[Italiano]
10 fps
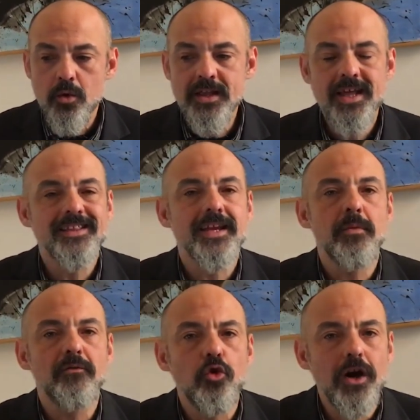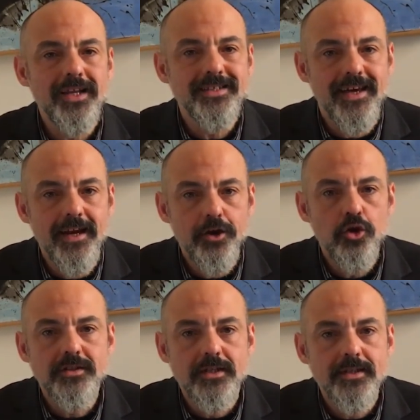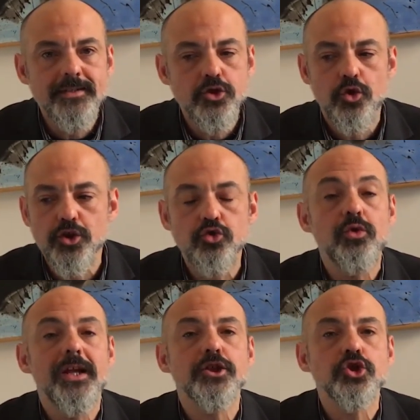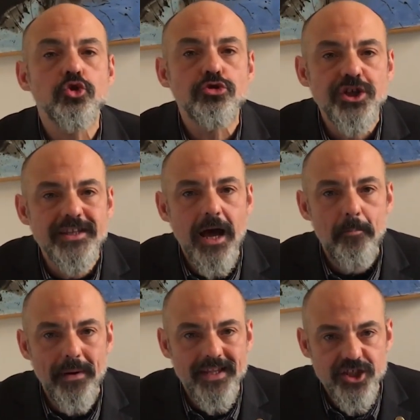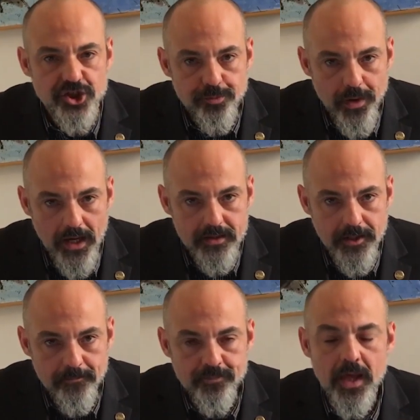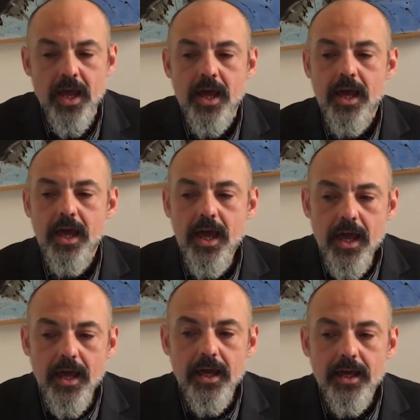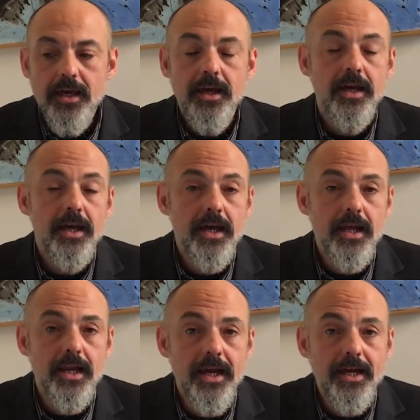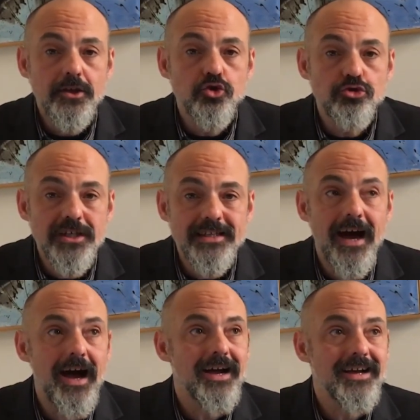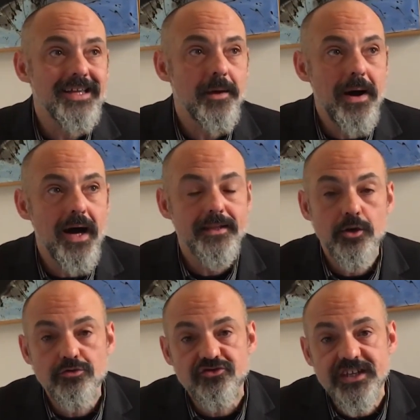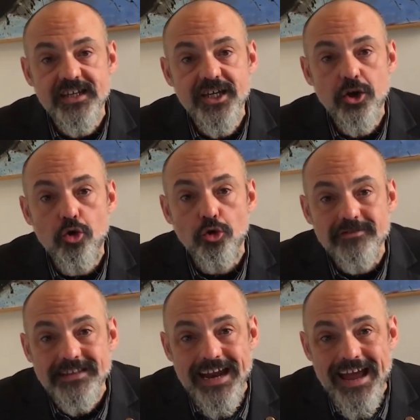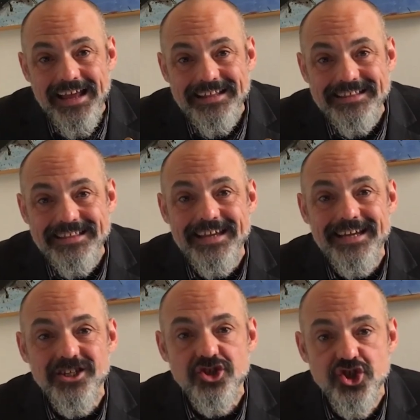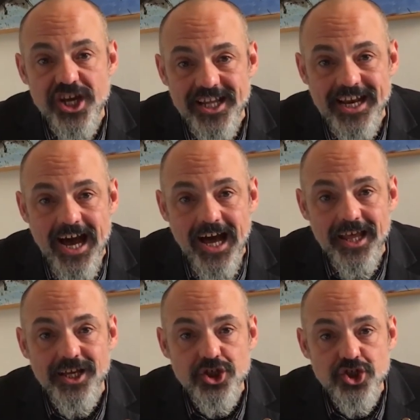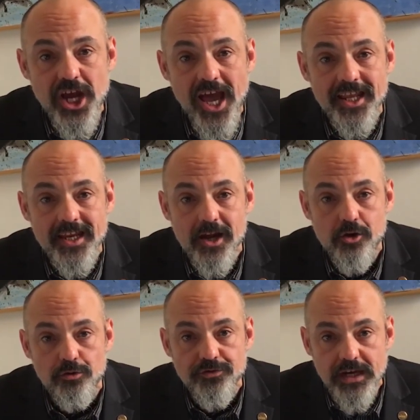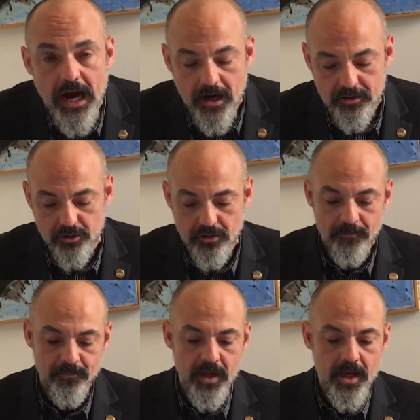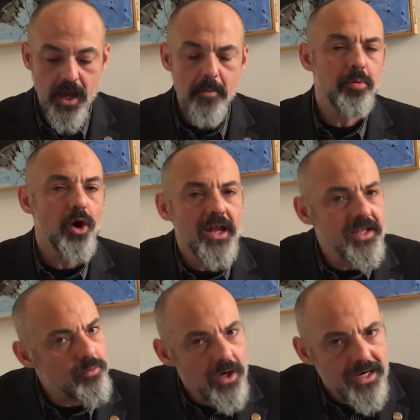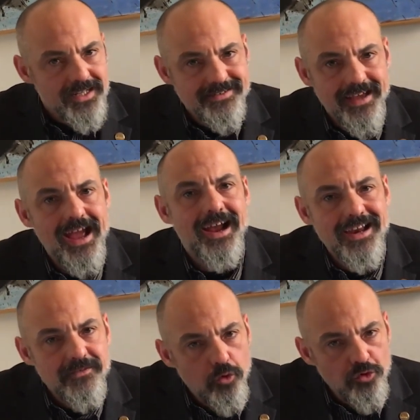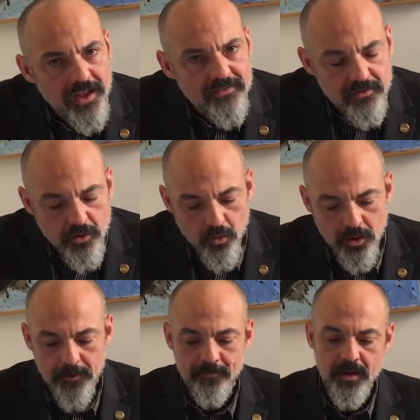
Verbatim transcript: Quindi andremo a focalizzare la nostra attenzione sulle società partecipate e le società chiamate così contraente generale, general contractor, e poi andremo a realizzare anche le fondazioni.